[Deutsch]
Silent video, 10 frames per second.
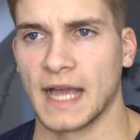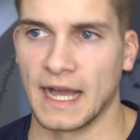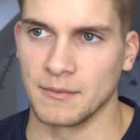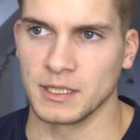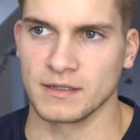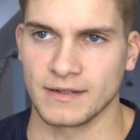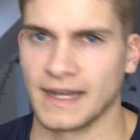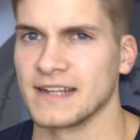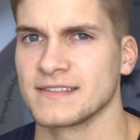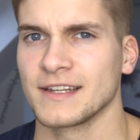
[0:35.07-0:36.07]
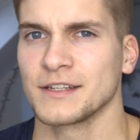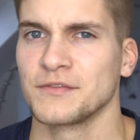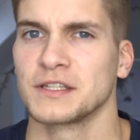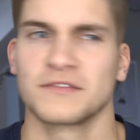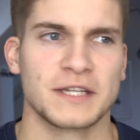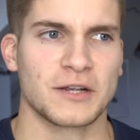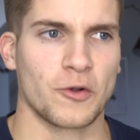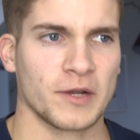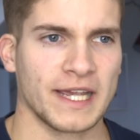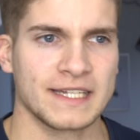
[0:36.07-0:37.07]
Aber gleichzeitig wird es wieder
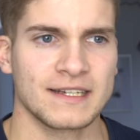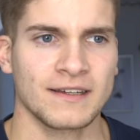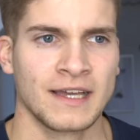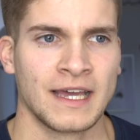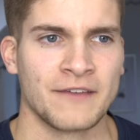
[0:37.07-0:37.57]
konkreter,